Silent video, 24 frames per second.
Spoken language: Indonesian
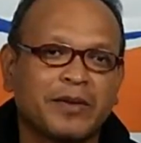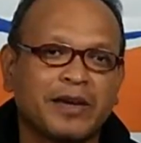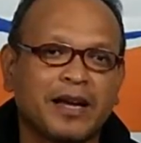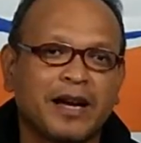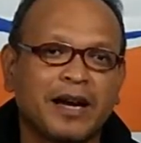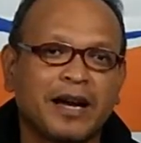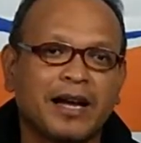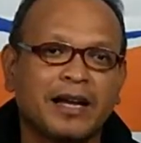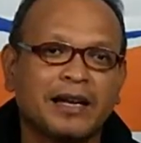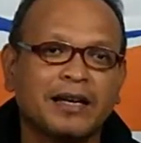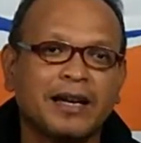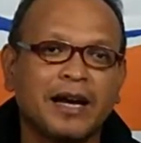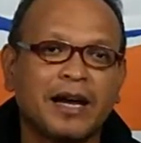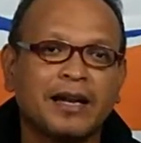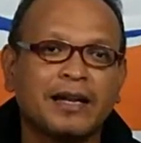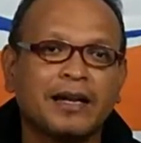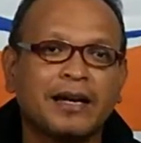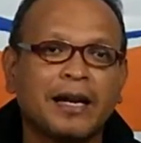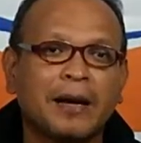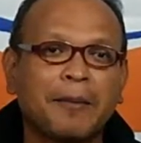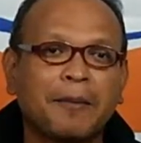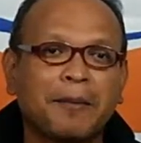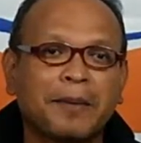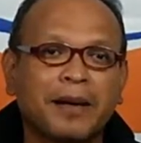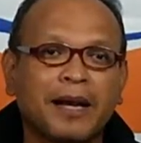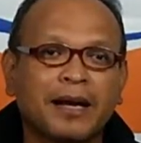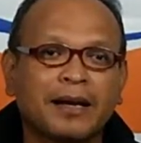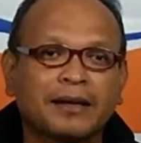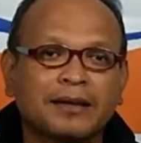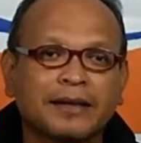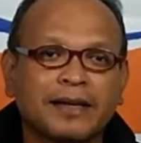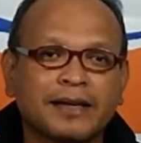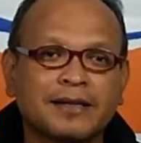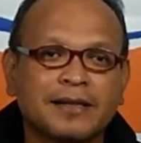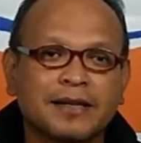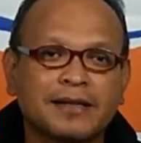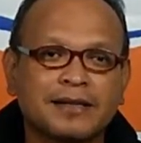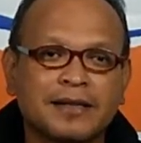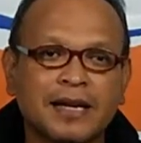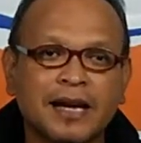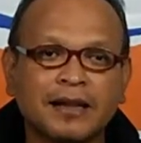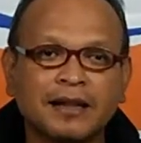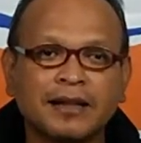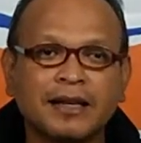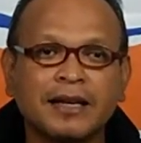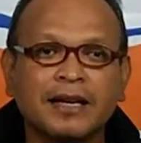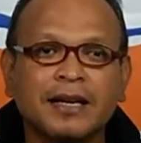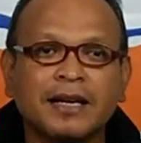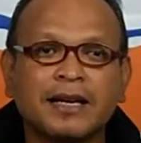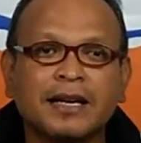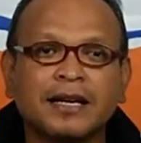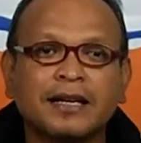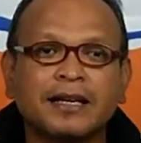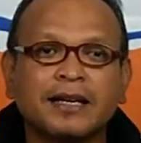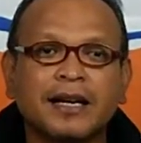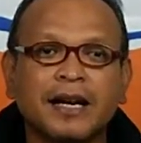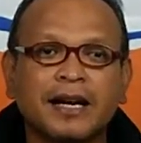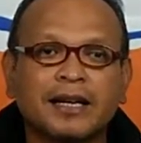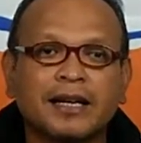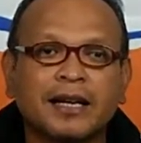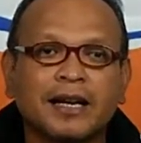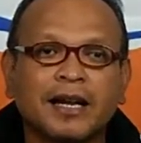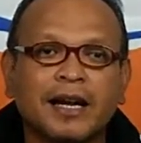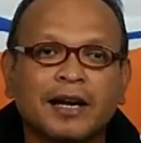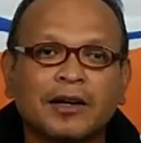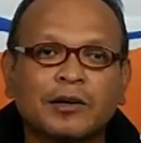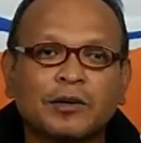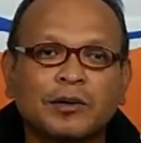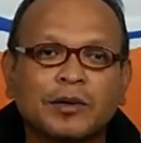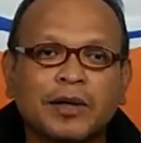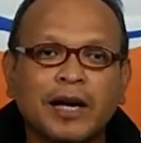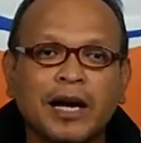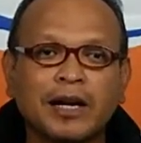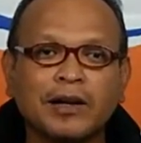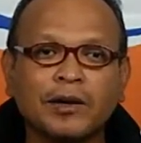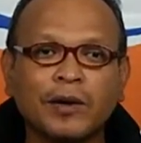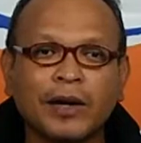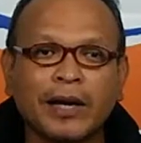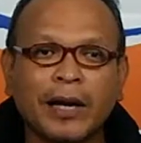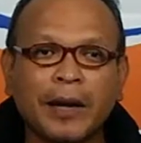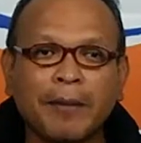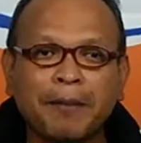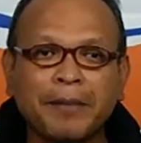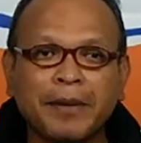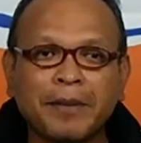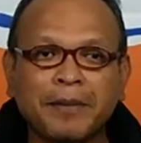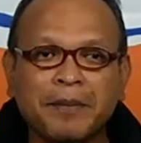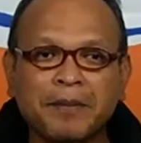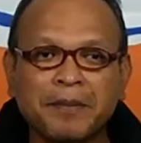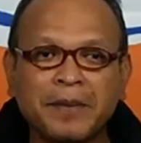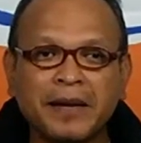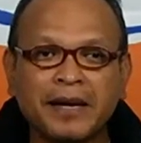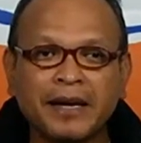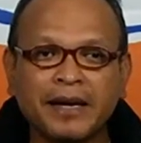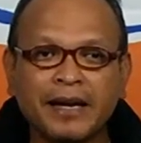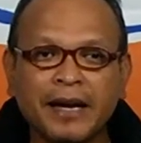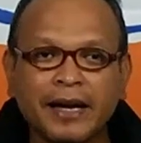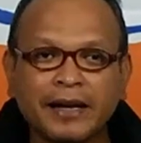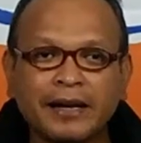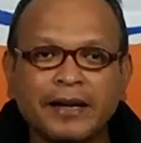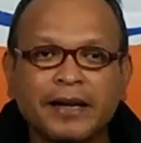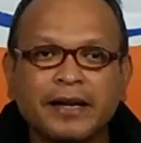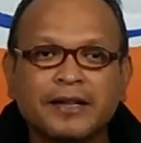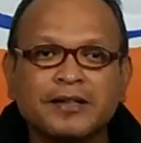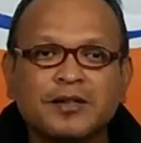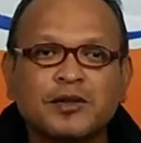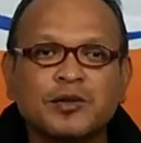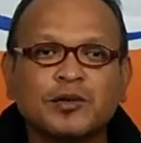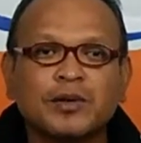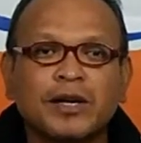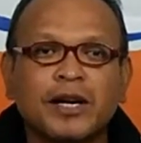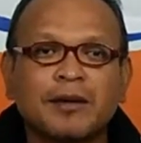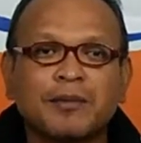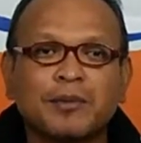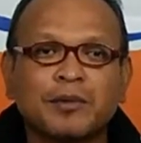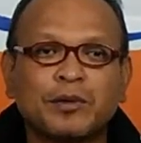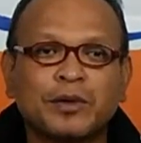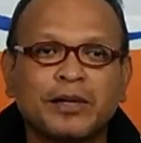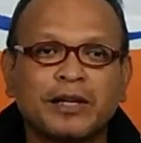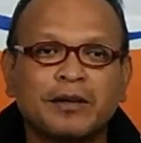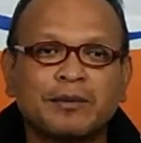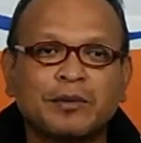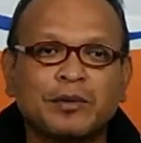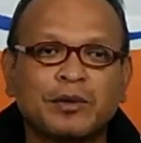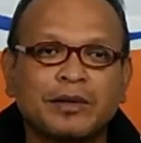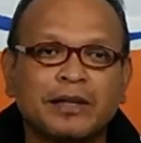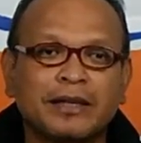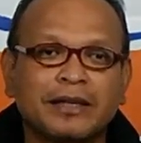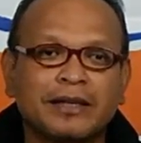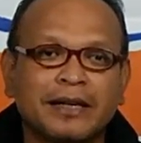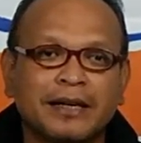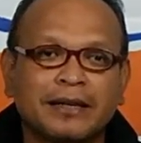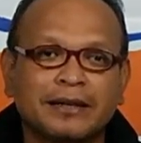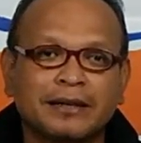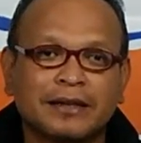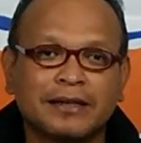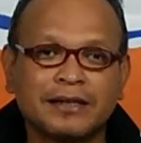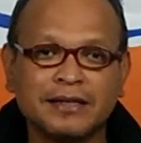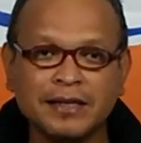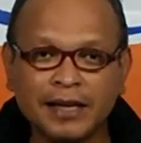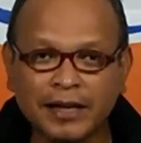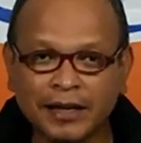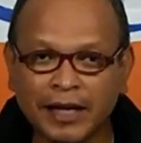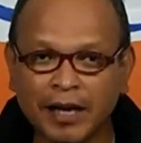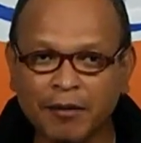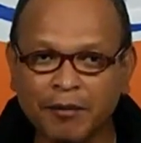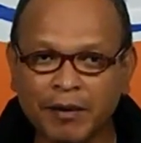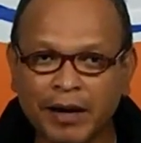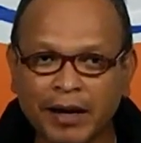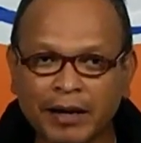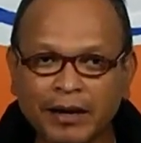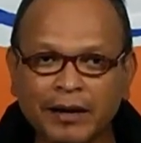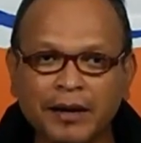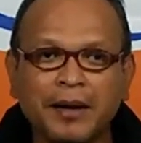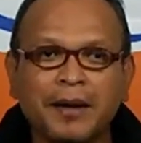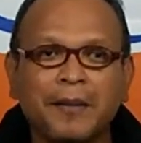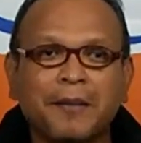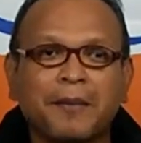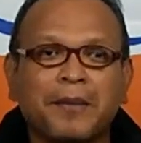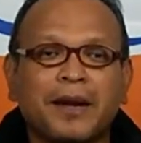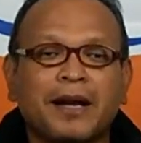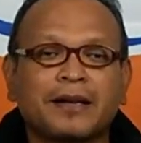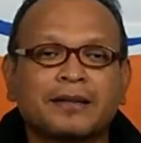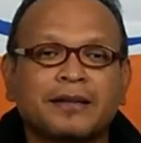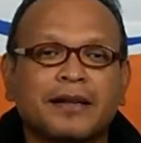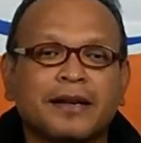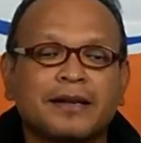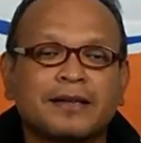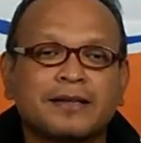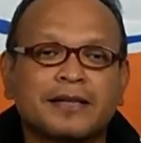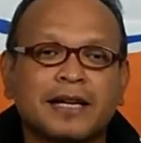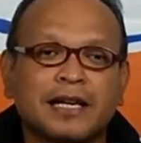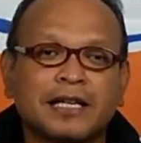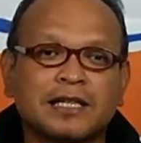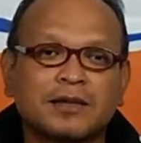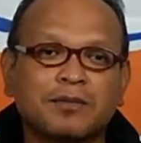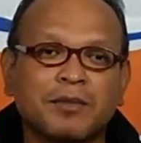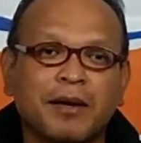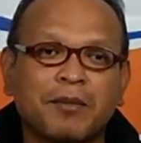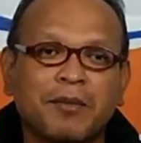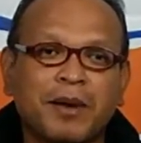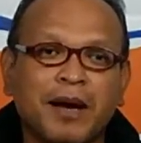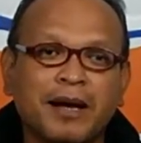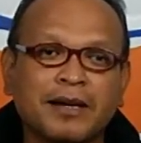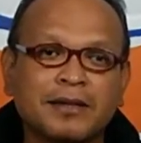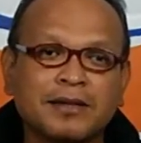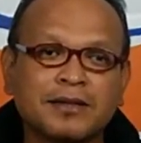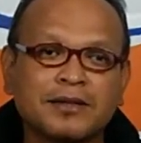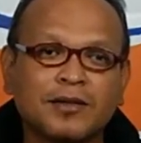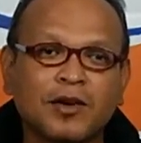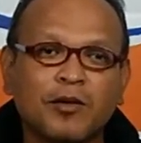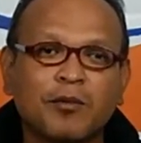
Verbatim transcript: Yang ada adalah praktek sesat yang dilakukan oleh pimpinan dan juga murid-muridnya. Tersiar kabar, praktek seks bebas,